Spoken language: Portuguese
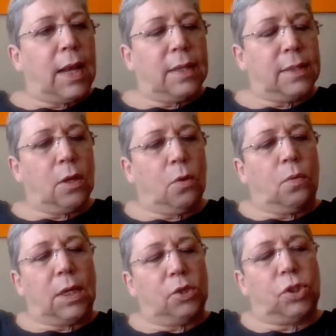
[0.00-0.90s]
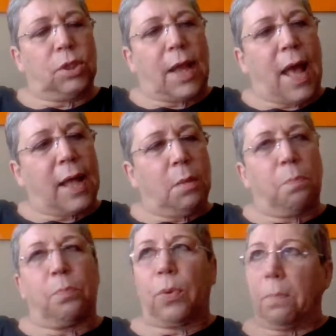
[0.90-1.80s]
lesão
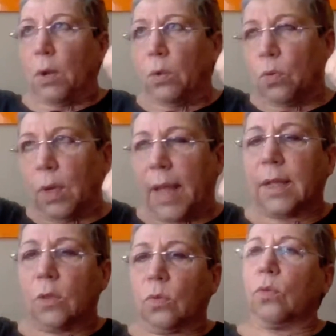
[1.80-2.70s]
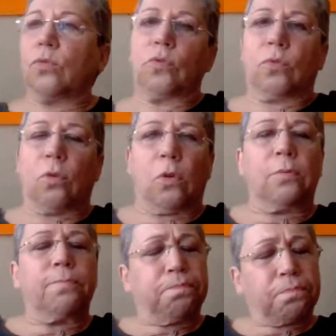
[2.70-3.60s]
retirada por, pelo colega do
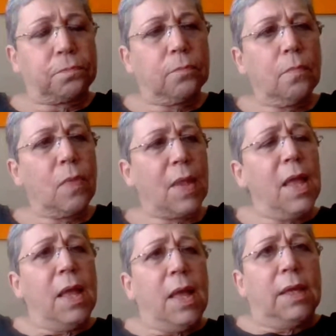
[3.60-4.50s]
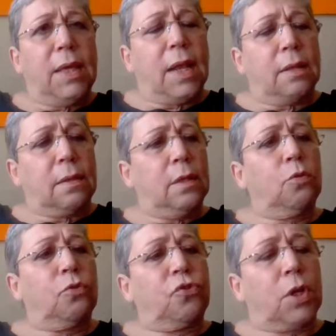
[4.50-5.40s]
consultório, que era
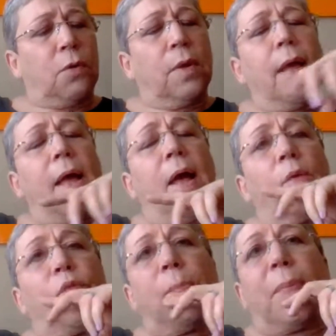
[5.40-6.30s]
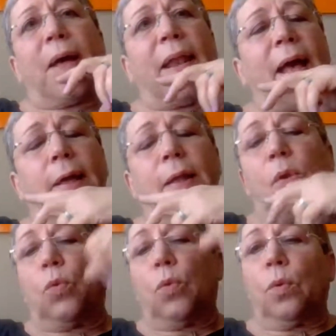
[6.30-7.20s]
cirurgião, foi parar
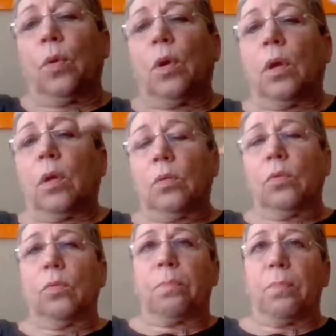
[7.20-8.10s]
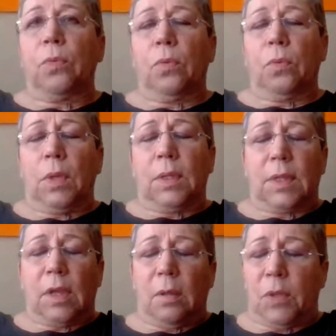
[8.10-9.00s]
no, no, no
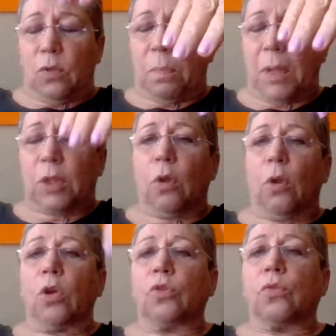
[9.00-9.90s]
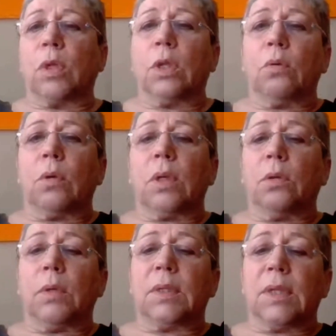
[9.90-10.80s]
exame histopatológico e o,
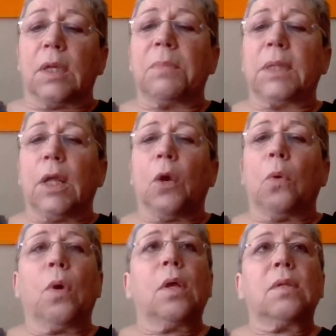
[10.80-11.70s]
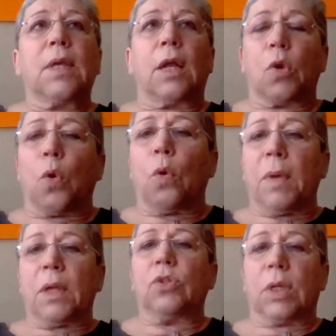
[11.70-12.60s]
e o exame deu
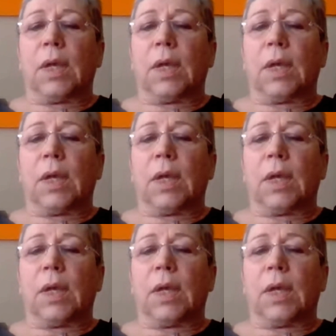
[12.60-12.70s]
sarcoma de